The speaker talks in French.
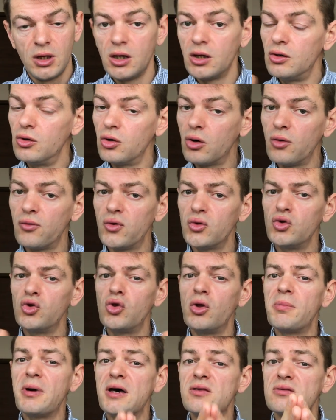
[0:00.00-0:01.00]
Le revenu
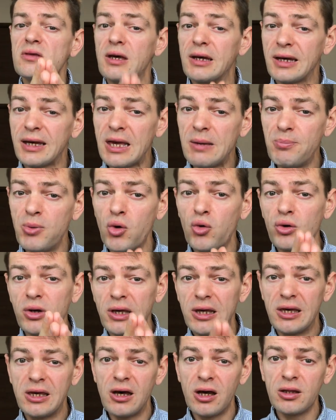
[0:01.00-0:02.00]
de base répond
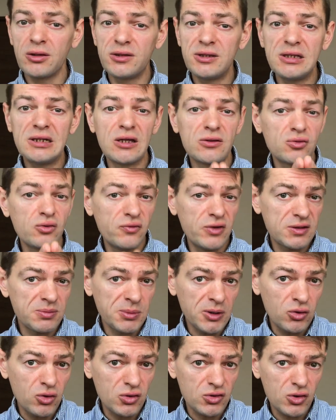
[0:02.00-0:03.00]
et garantit
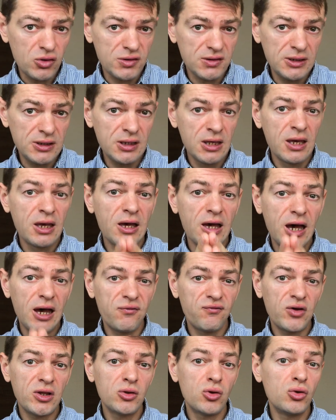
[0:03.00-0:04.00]
l'assouvissement de ceci
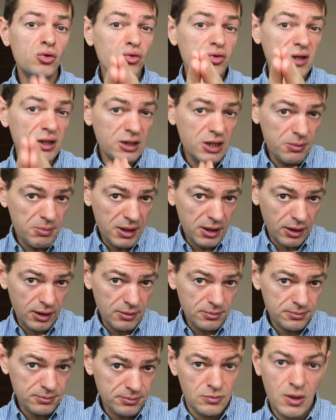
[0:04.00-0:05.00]
afin de nous en libérer,
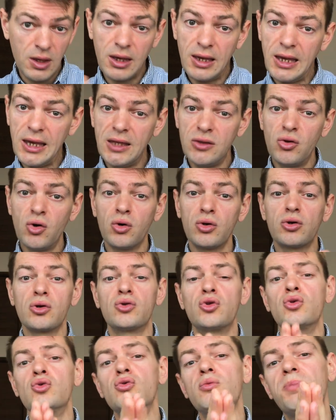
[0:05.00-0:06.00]
et donc
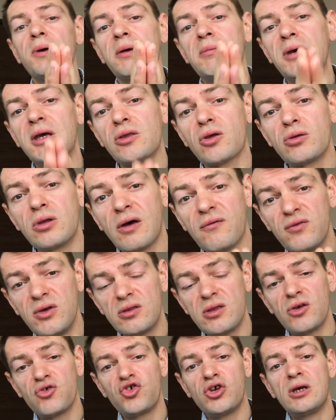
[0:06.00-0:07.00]
de nous permettre
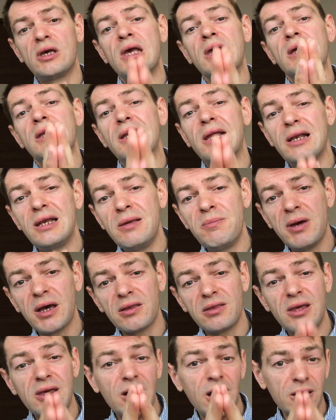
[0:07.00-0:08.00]
d'envisager la
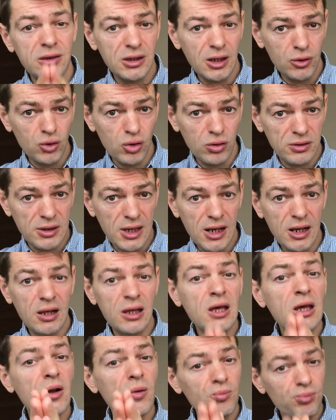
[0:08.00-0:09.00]
liberté en tant que telle,
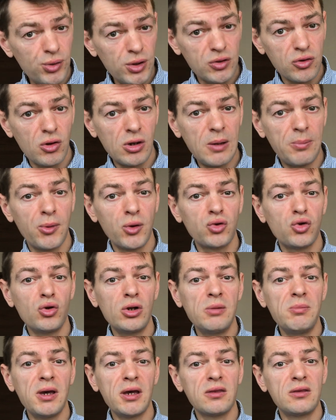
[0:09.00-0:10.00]
puisque la
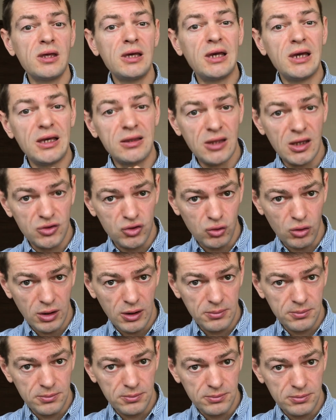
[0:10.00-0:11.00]
proto-liberté est assurée.
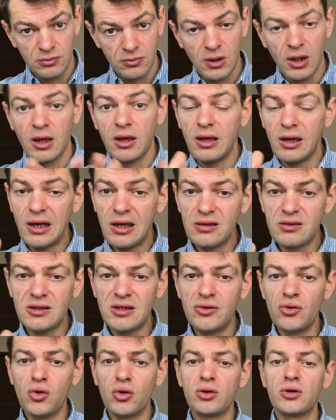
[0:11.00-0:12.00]
Ainsi
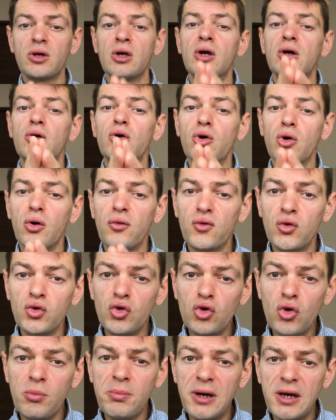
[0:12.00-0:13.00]
donc, le revenu
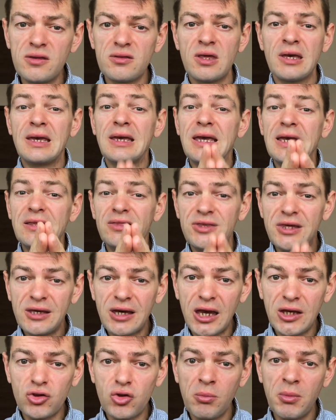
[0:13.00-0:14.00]
de base est
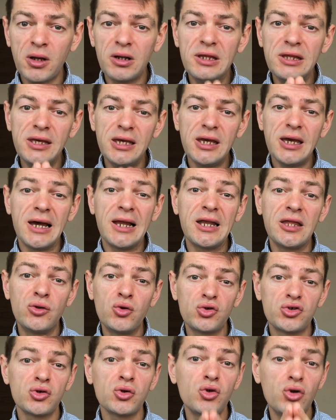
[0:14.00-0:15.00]
directement lié à la
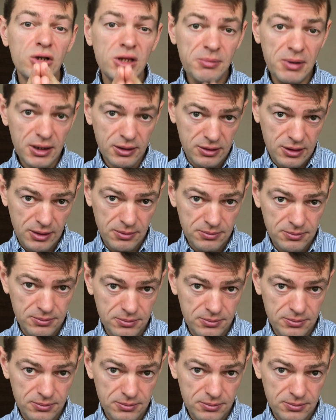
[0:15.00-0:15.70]
notion de liberté.